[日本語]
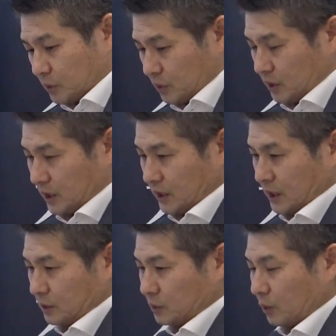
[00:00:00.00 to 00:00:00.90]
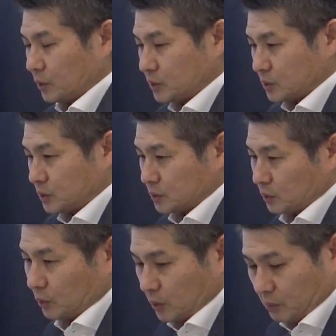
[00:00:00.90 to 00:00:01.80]
服入れているという
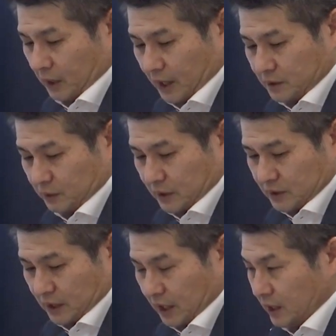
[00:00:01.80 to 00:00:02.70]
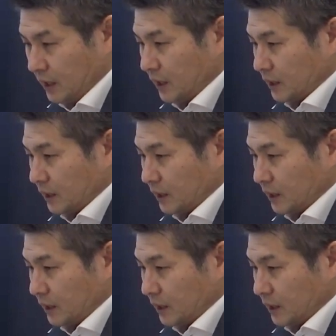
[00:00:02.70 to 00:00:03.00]
ころもあるのですが、